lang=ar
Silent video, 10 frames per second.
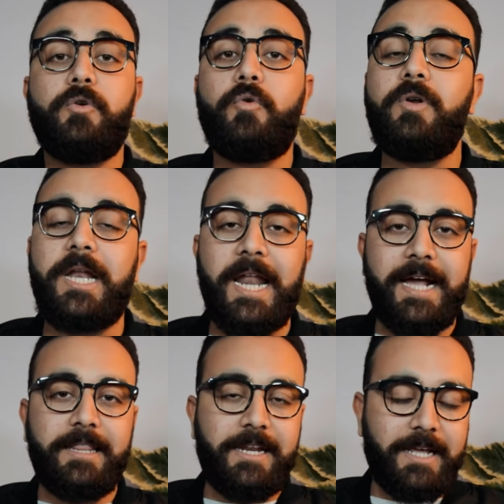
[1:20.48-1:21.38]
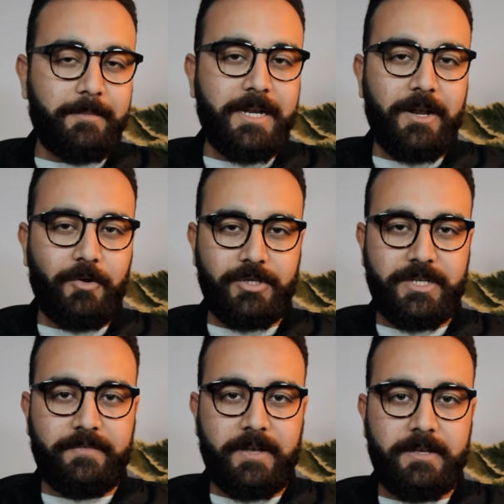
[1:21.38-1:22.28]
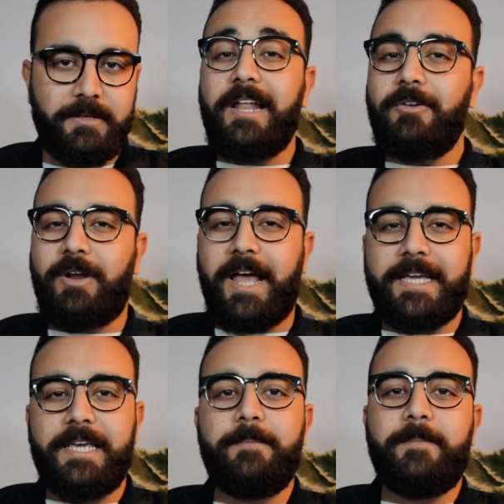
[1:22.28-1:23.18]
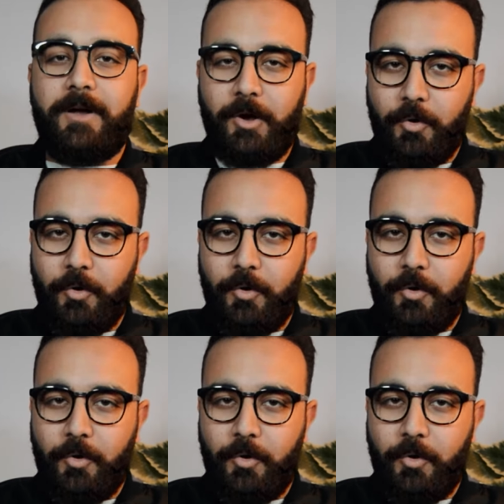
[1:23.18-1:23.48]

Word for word: له كل الحاجات الجميله اللي هو شافها فقال له الحكيم